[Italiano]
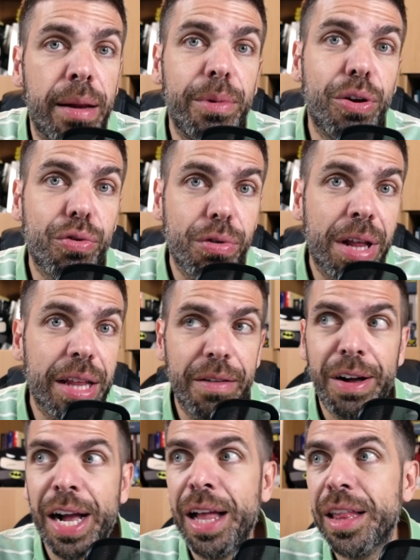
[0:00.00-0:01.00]
almeno durante le
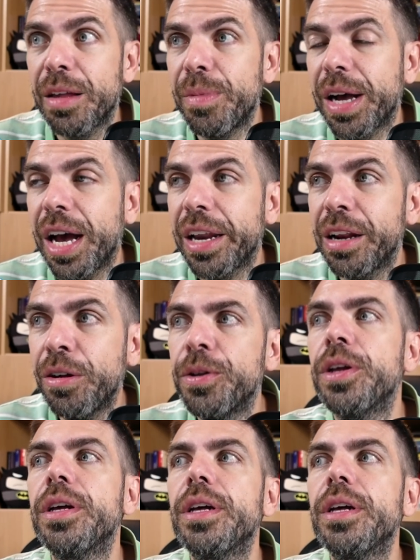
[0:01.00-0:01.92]
vacanze magari, no?